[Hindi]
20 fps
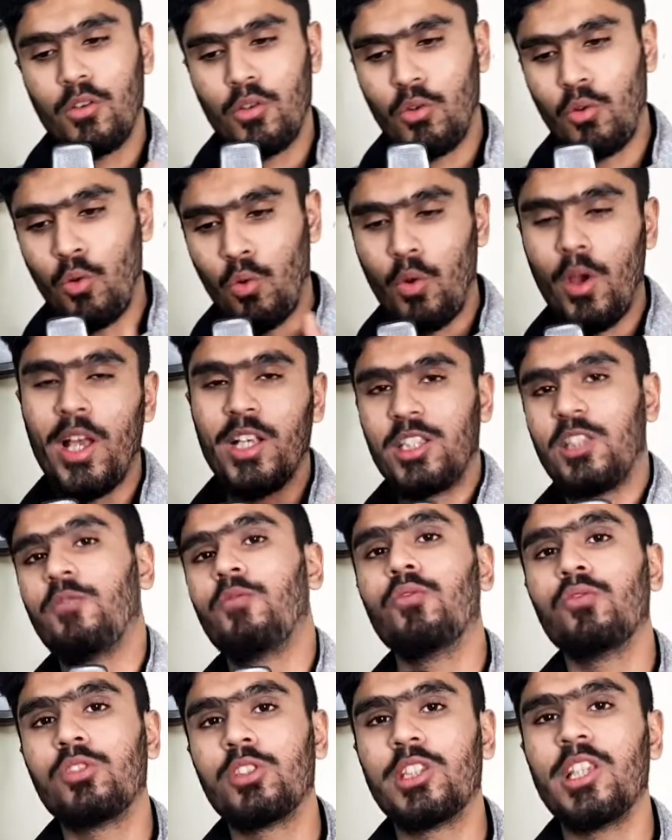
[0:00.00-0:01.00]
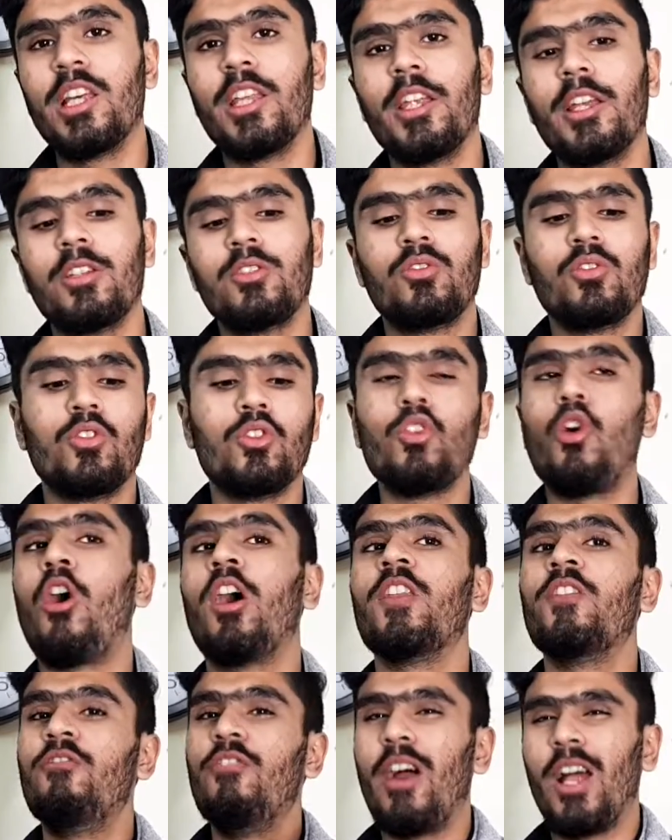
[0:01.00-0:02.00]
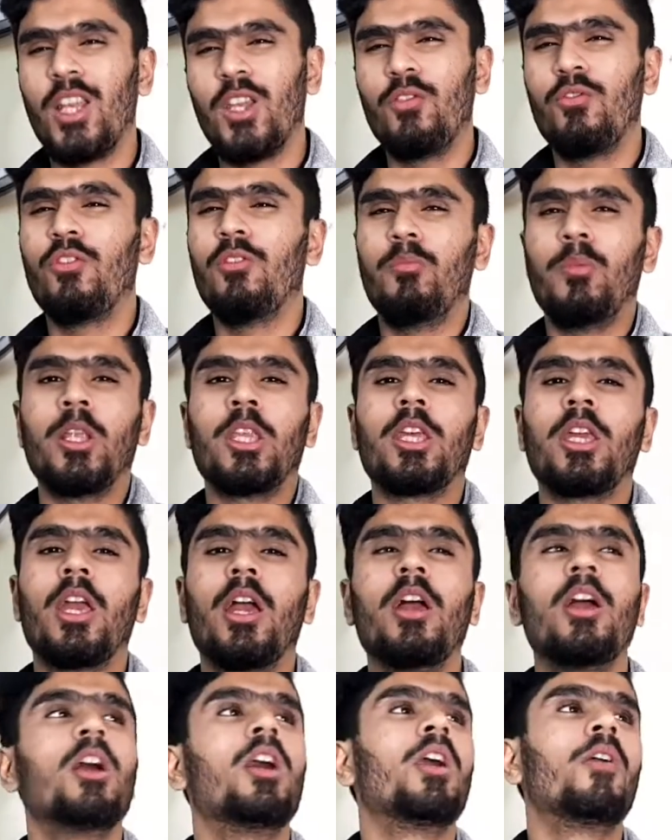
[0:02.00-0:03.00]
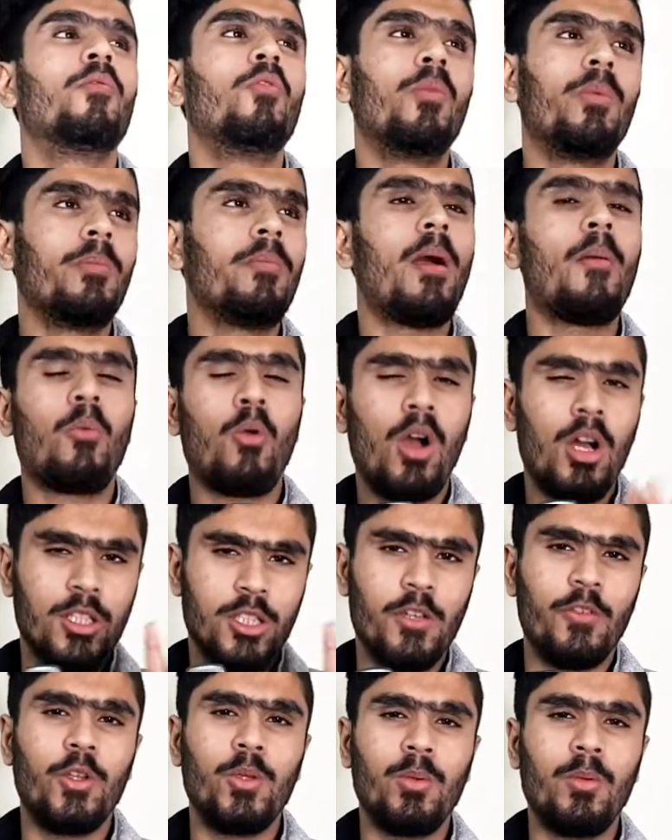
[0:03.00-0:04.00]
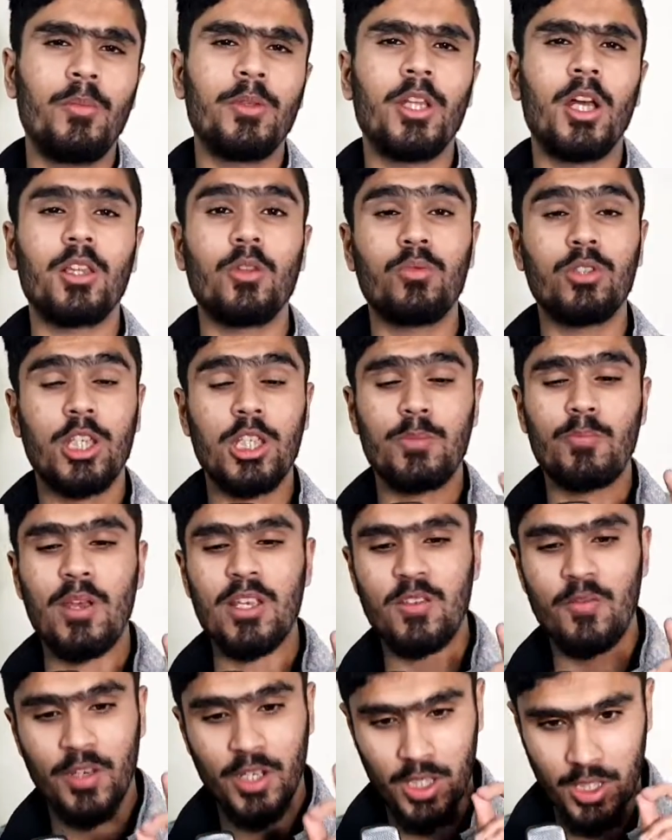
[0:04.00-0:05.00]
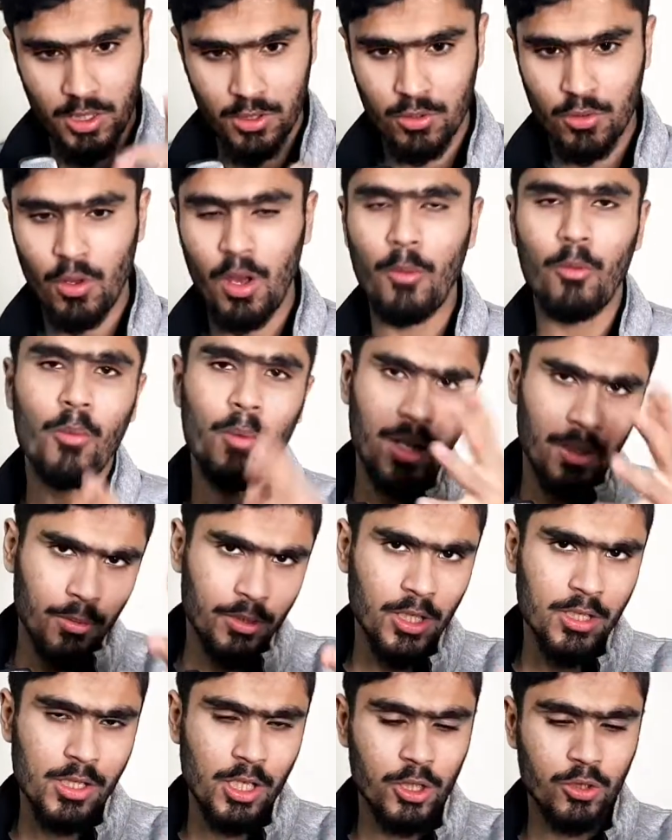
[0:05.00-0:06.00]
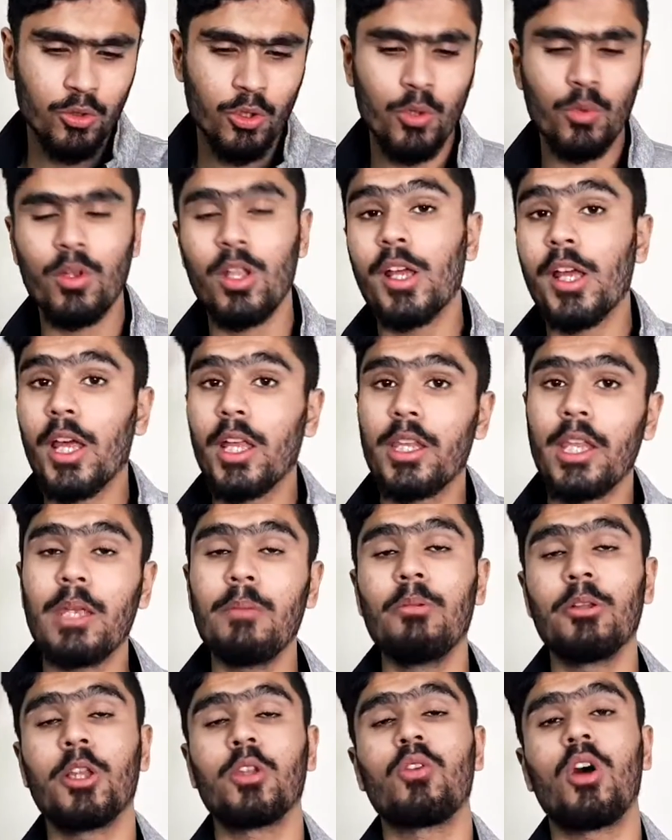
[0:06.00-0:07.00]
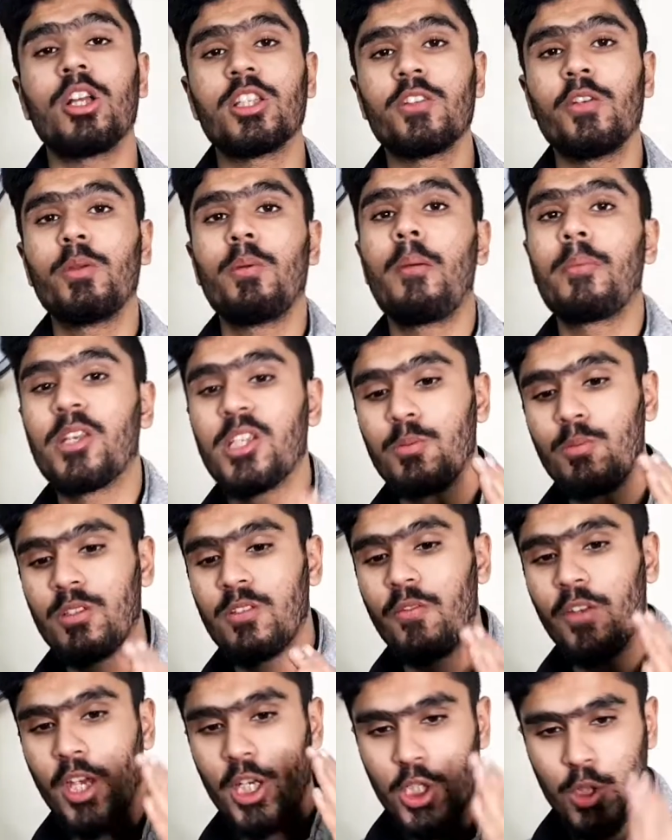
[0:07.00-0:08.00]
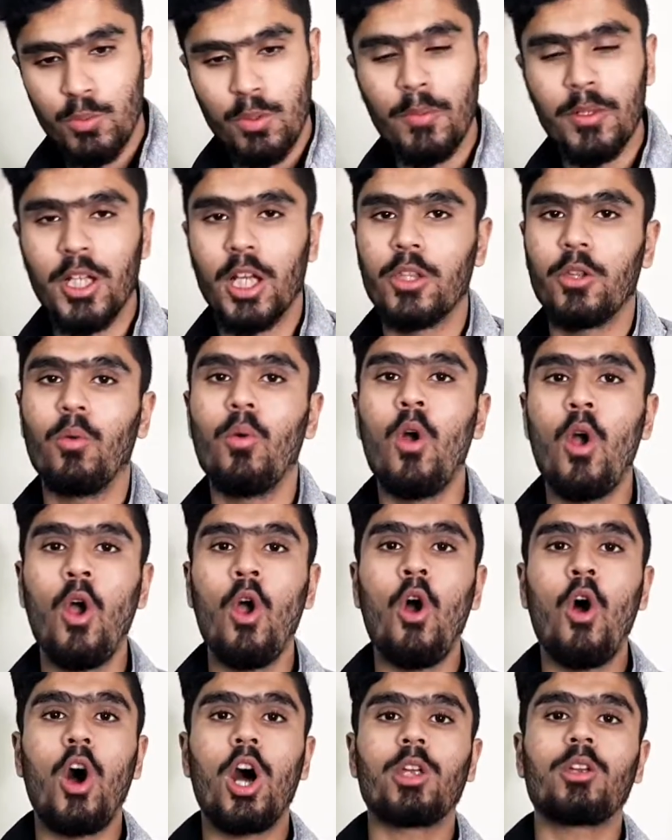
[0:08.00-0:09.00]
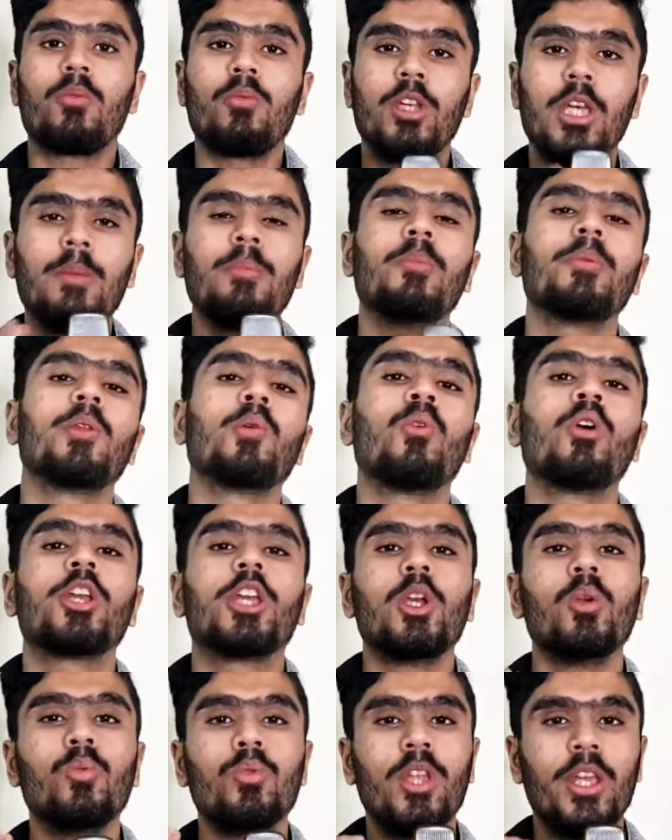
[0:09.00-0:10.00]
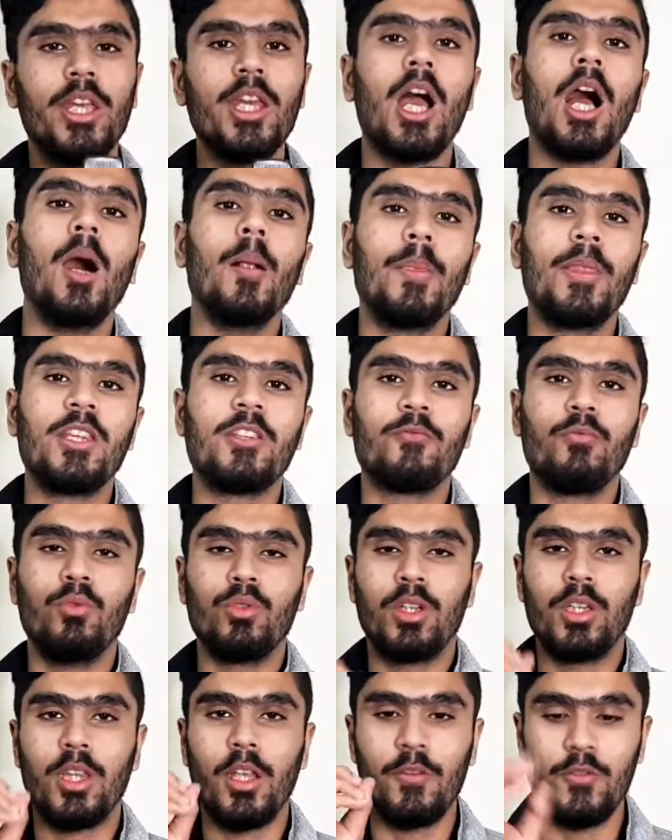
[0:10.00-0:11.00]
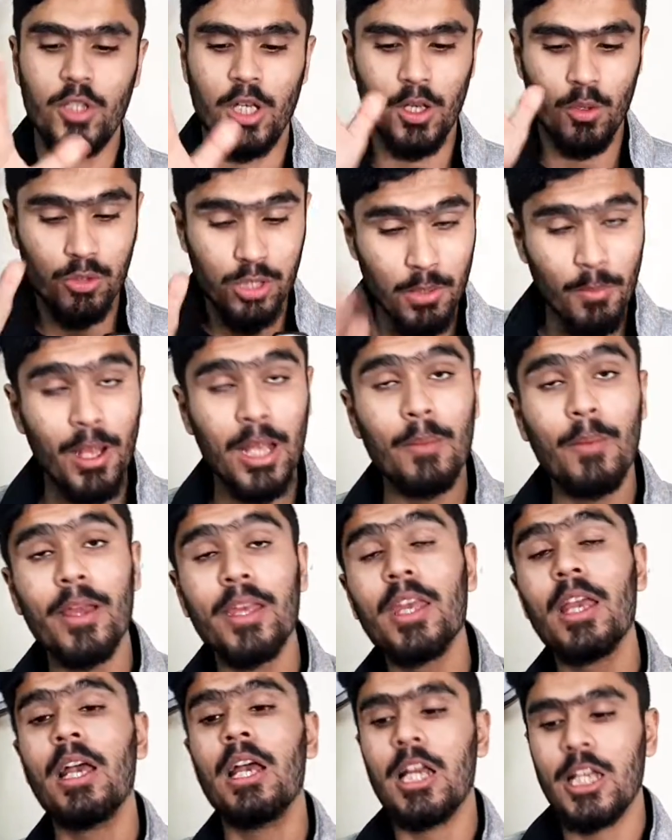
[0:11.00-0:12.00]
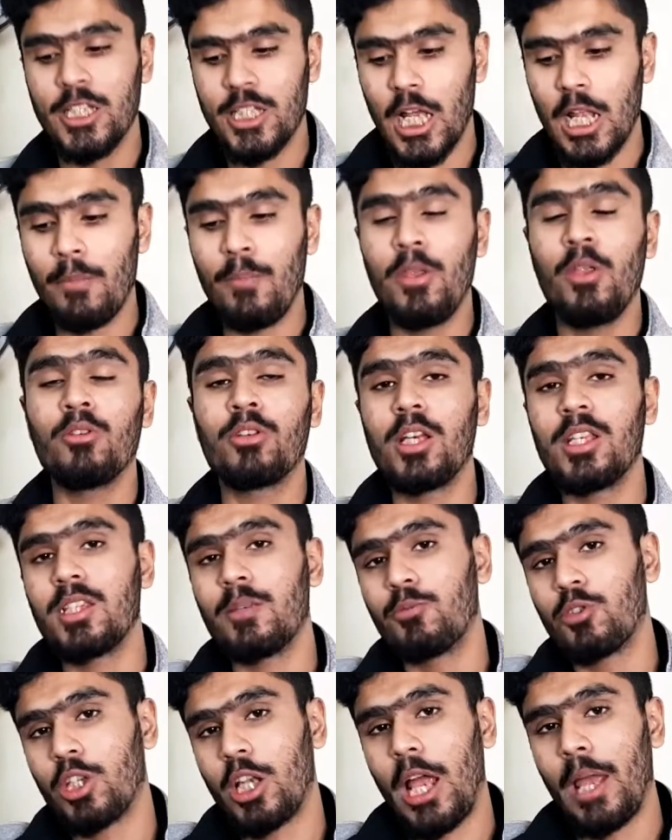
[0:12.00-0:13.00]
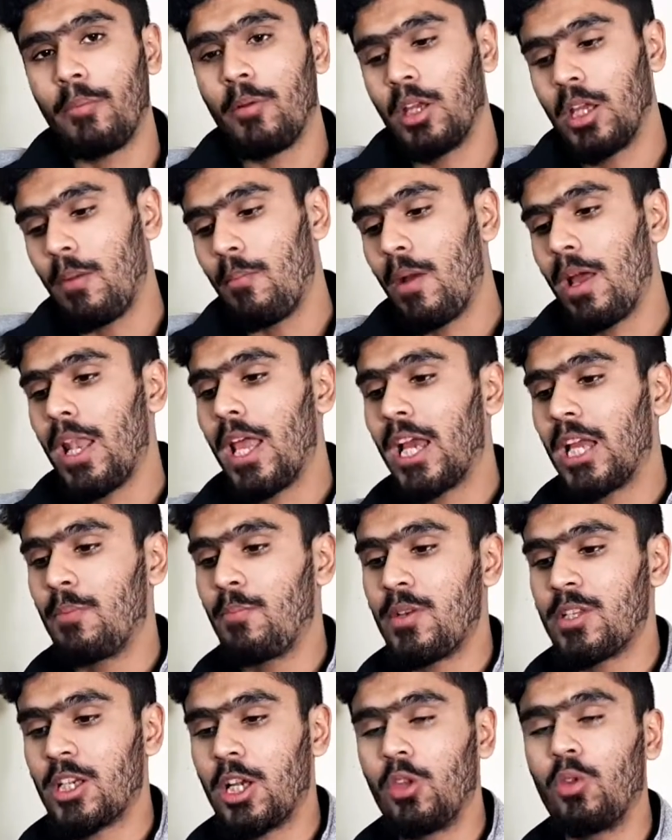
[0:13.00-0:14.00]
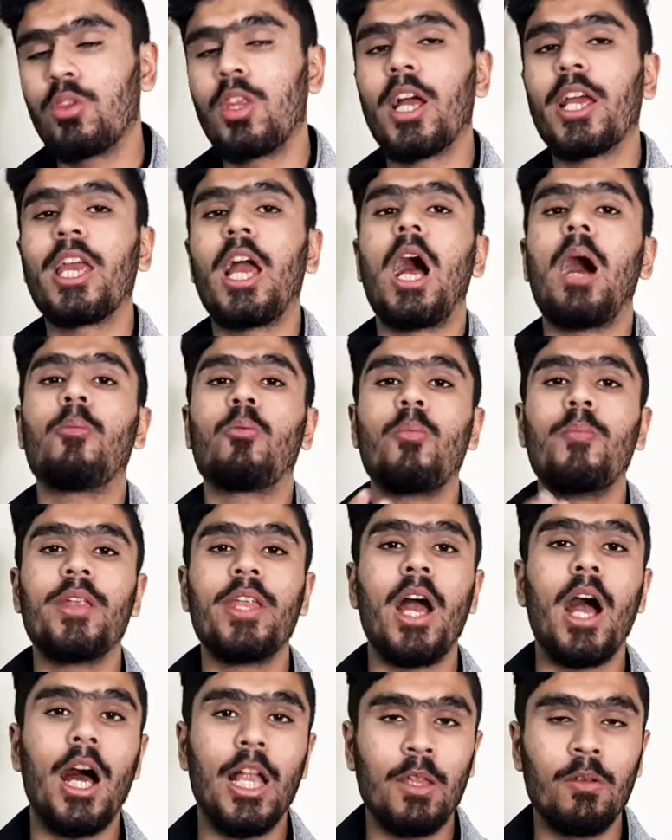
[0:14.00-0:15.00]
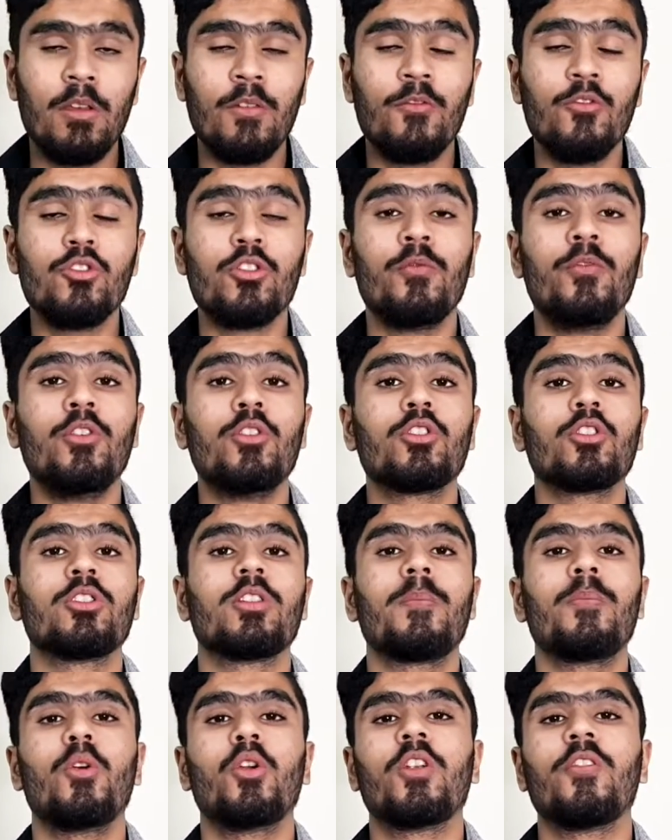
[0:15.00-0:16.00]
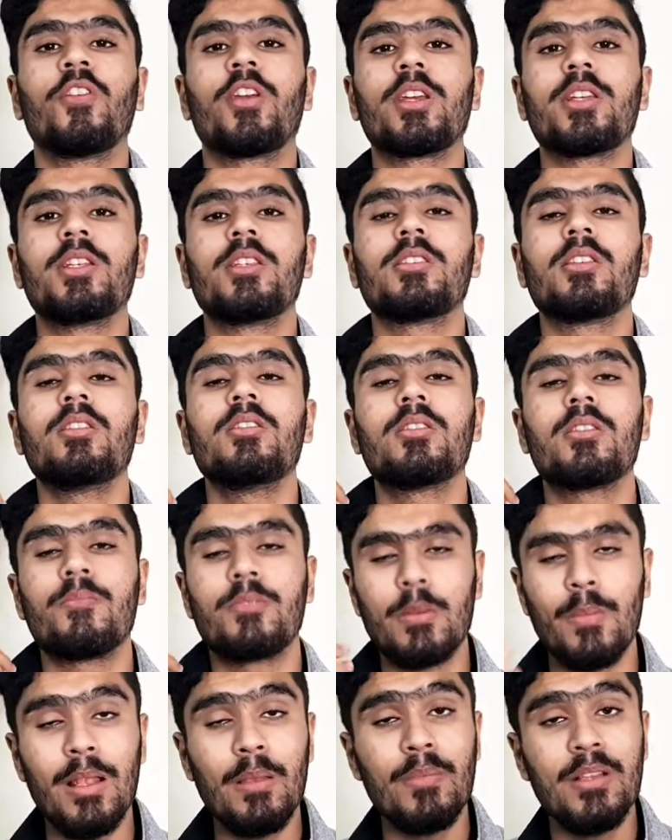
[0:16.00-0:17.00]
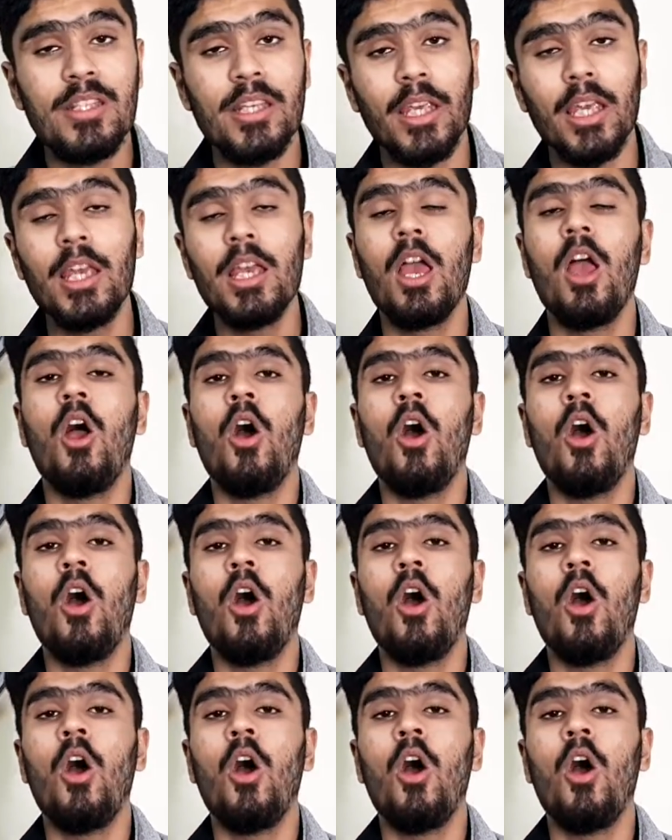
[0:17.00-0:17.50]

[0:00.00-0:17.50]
को ऐसे फ़ोन्स दे रहे हैं जो नॉन वैल्यू फॉर मनी है वो भी मैं आपको आज के वीडियो में बताता हूँ उसकी स्पेसिफिकेशन तो आपको पहले पता चल चुकी होंगे लेकिन नहीं पता तो आज के वीडियो में आपकी स्पेसिफिकेशन भी बताता हूँ और ये भी बताऊँगा क्यों नहीं आपने इस फ़ोन की तरफ जाना उससे पहले भाई चैनल पर जाकर सब्सक्राइब करके बेलाइकन प्रेस कर दो ताकि आपको मेरे आने वाली फ्यूचर वीडियोज़ के साथ नोटिफिकेशन सबसे पहले मिल सके